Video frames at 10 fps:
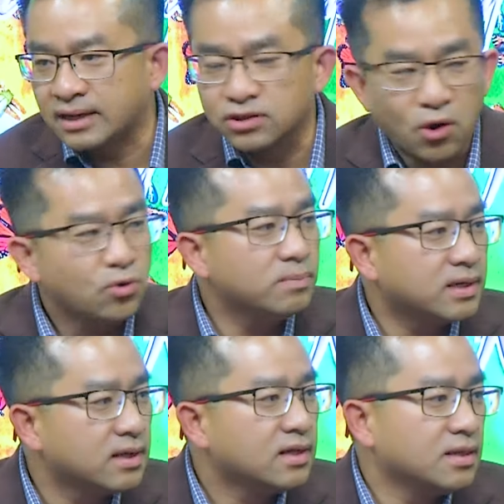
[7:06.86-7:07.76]
tốt của
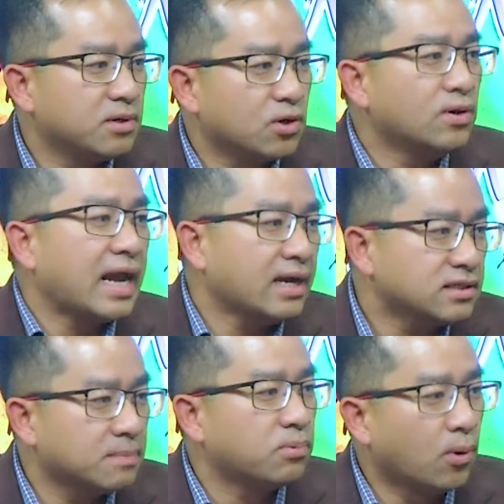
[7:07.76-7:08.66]
mình, thì mình cố gắng
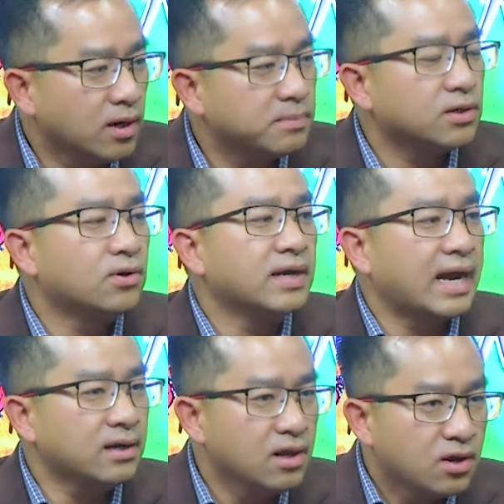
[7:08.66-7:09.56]
support, mình cố
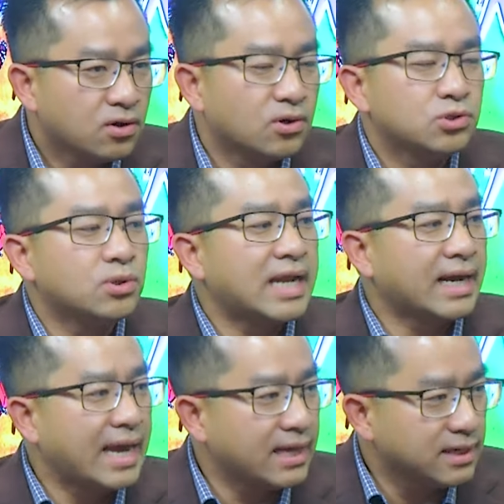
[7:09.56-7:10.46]
gắng ngồi xuống
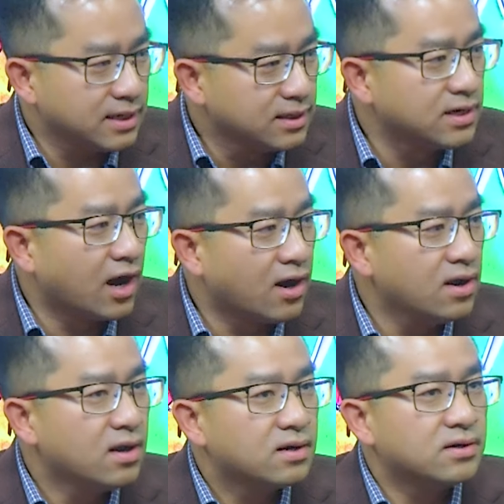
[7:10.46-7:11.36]
lắng nghe những cái người đó,
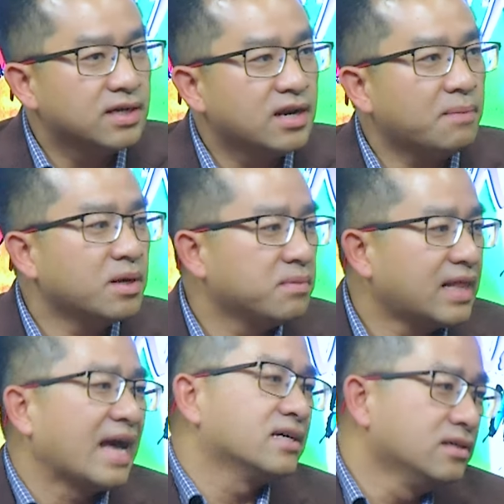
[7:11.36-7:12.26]
rồi khi đó mình mới
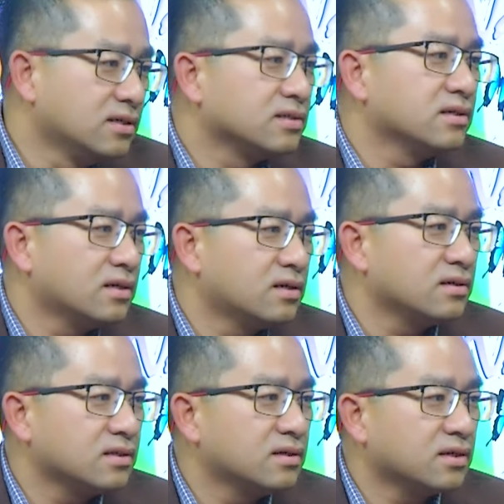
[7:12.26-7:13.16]
tha thứ được
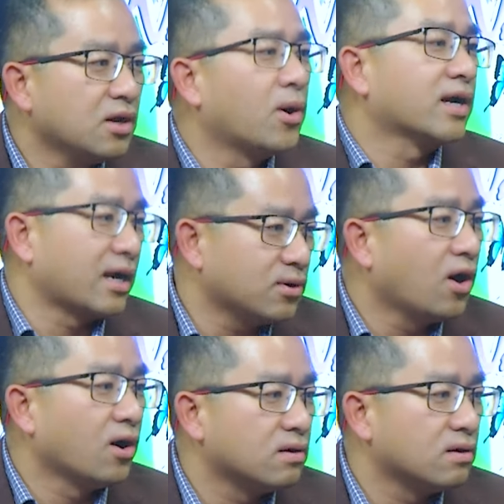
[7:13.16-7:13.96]
cho cái hoàn cảnh của họ.